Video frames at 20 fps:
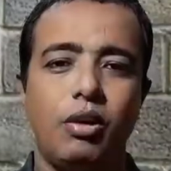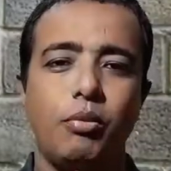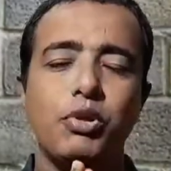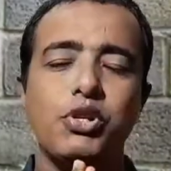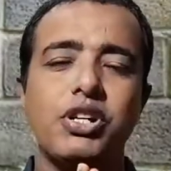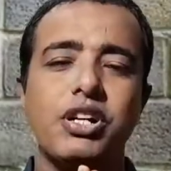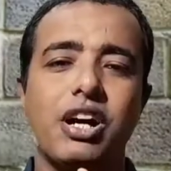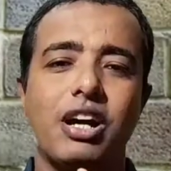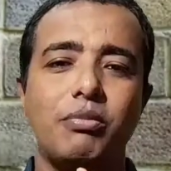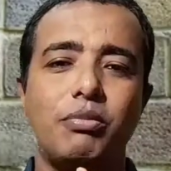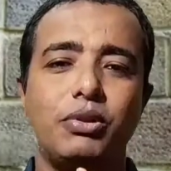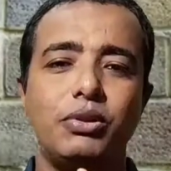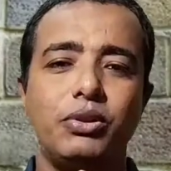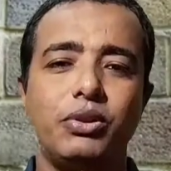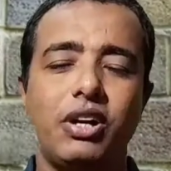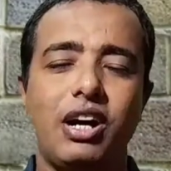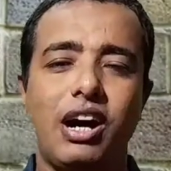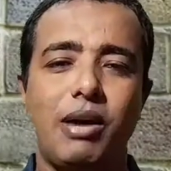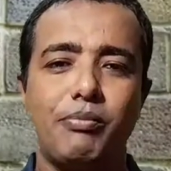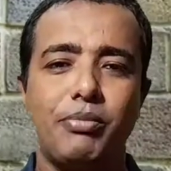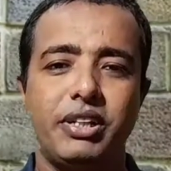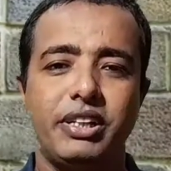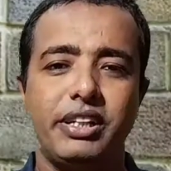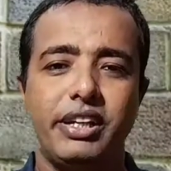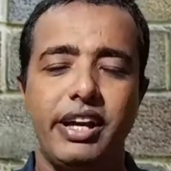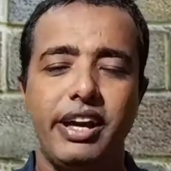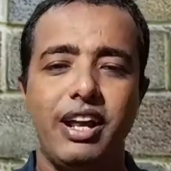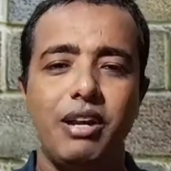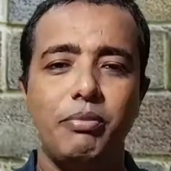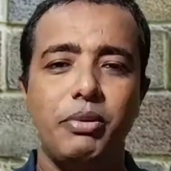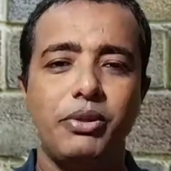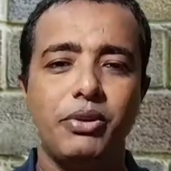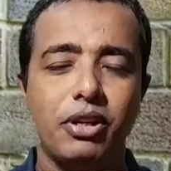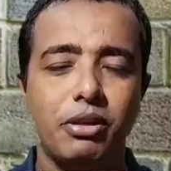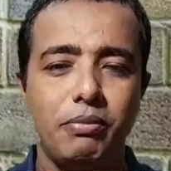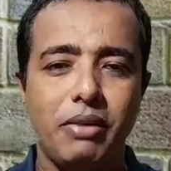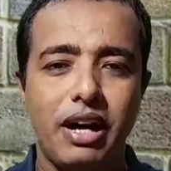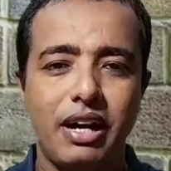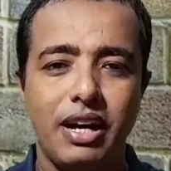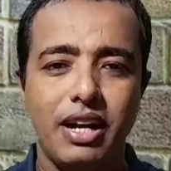নমস্কার বন্ধুরা আপনাদের
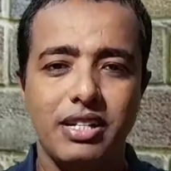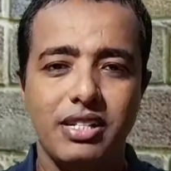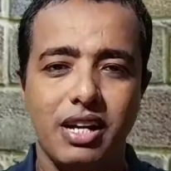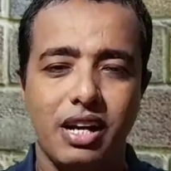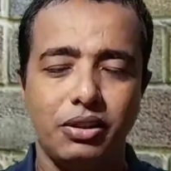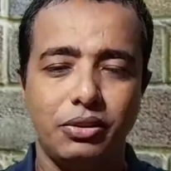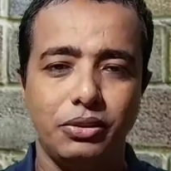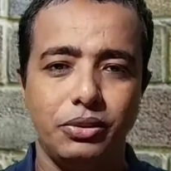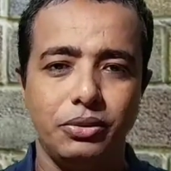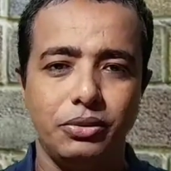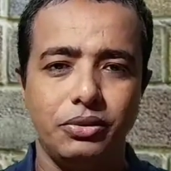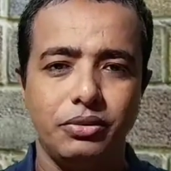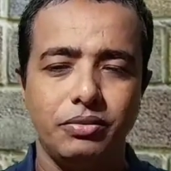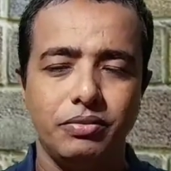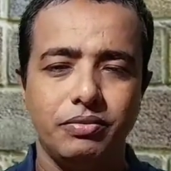এলপিটক বাংলায় স্বাগত